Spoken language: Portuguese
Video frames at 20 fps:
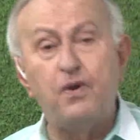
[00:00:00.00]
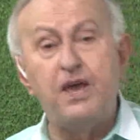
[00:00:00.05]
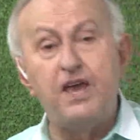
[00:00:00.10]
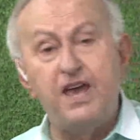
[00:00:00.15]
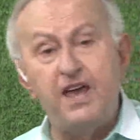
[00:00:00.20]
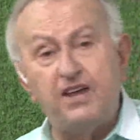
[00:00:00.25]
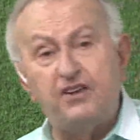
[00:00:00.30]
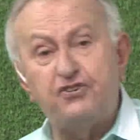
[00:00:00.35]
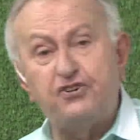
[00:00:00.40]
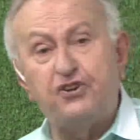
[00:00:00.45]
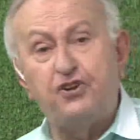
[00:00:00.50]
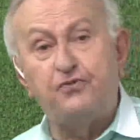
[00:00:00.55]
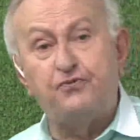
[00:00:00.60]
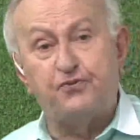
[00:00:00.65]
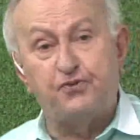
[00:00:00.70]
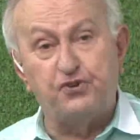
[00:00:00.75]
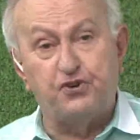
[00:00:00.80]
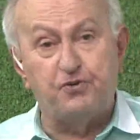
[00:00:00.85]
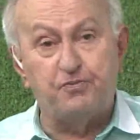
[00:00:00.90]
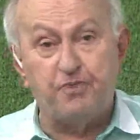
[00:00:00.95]
Este
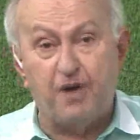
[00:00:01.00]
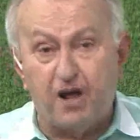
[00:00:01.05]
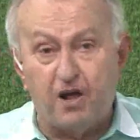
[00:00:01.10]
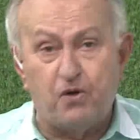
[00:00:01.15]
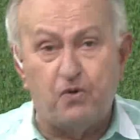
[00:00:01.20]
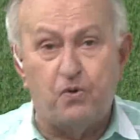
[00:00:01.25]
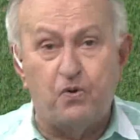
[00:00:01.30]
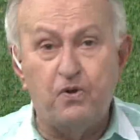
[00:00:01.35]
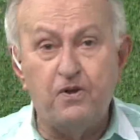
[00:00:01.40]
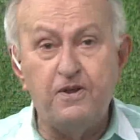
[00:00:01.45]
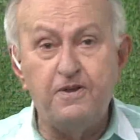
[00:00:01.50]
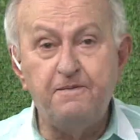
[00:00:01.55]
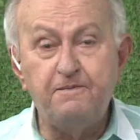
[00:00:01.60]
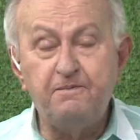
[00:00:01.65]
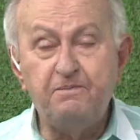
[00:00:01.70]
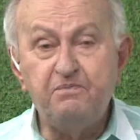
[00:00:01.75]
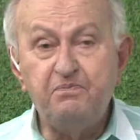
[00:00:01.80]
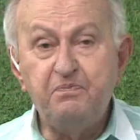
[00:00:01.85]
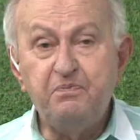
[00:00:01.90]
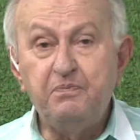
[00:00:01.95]
futebol
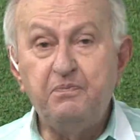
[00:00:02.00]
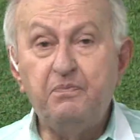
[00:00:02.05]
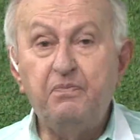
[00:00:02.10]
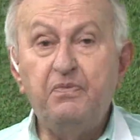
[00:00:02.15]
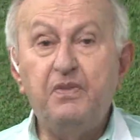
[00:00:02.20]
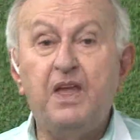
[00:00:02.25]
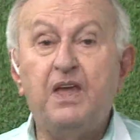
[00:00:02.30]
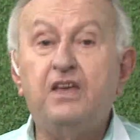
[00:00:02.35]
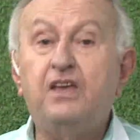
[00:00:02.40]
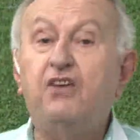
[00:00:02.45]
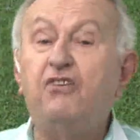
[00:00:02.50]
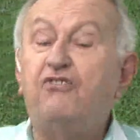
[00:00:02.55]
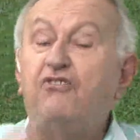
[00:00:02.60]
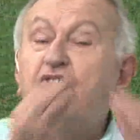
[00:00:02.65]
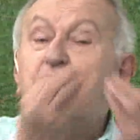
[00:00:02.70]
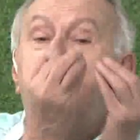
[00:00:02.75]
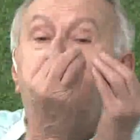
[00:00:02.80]
que se